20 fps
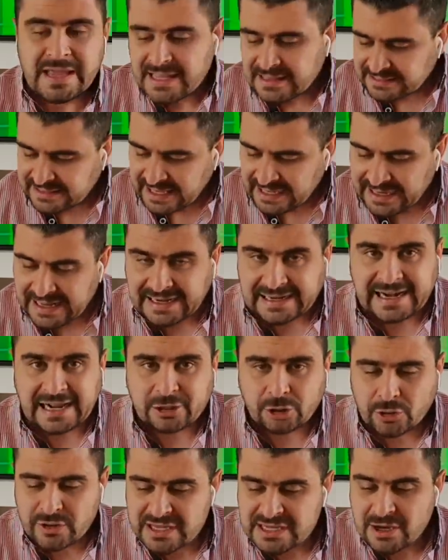tener la
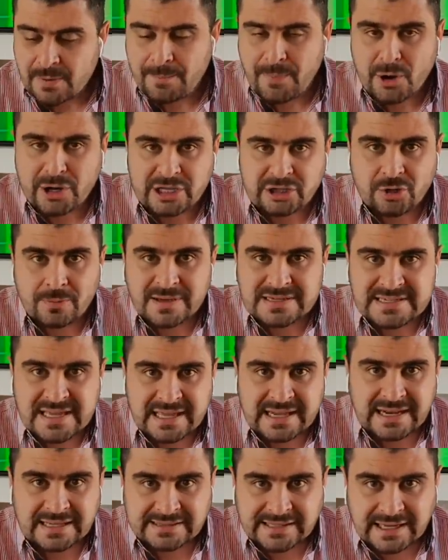rodilla un poquito más
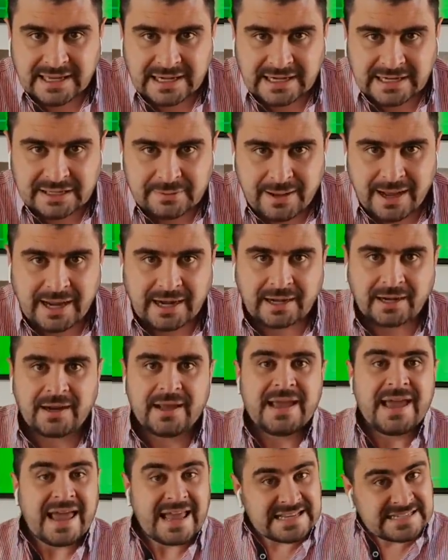adelante que el rival,
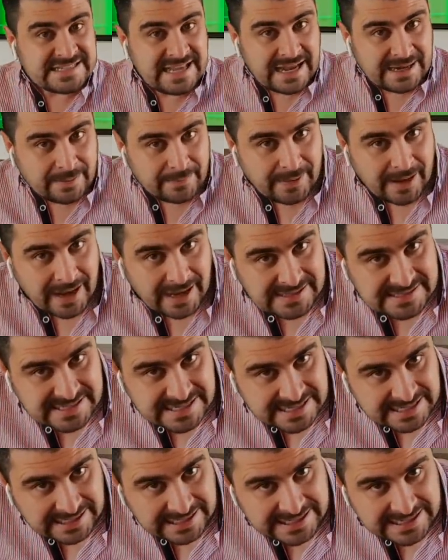estar más
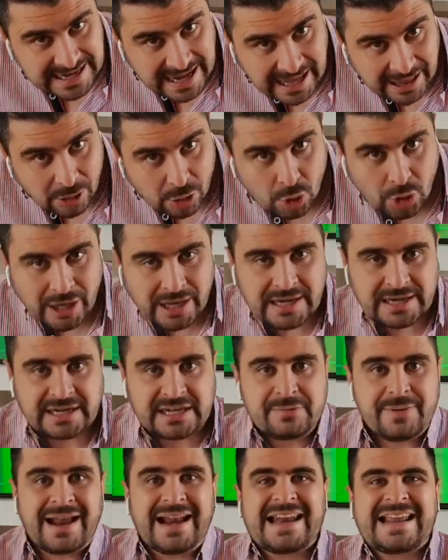inclinado que el
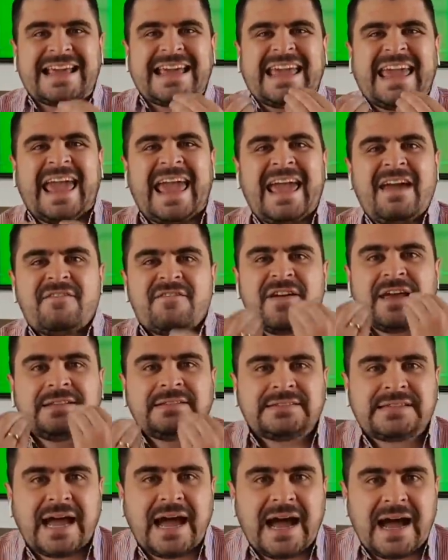rival. ¿Qué
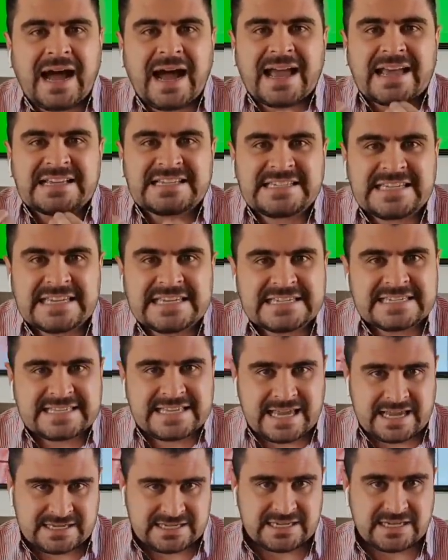ventaja
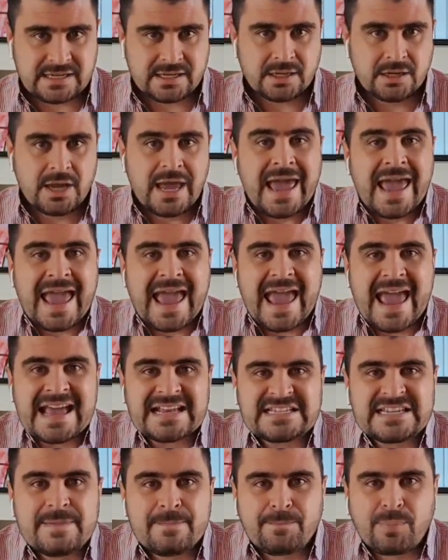existe allí?
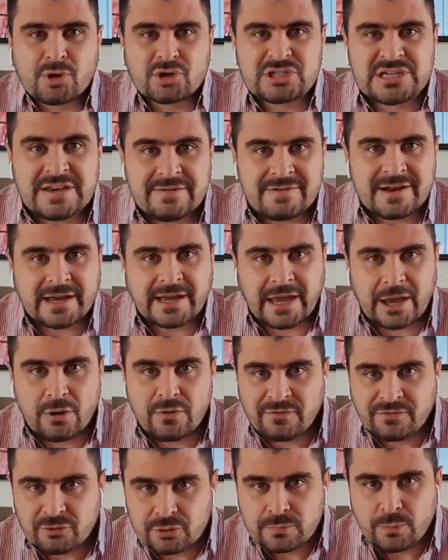Es imposible que
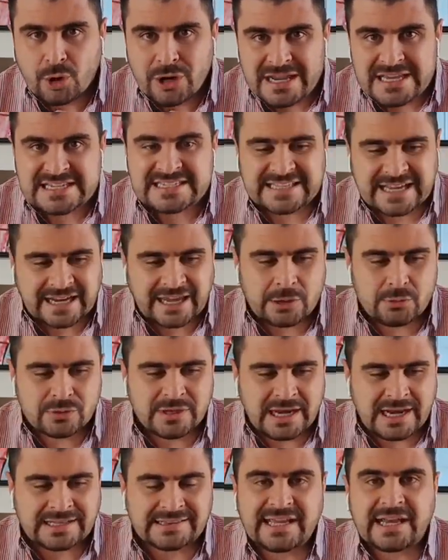un futbolista, que un
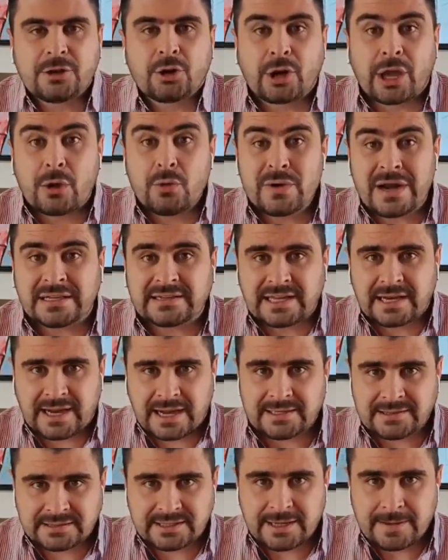delantero, que un
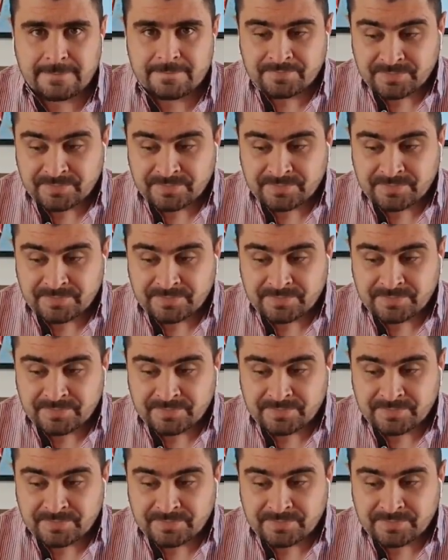atacante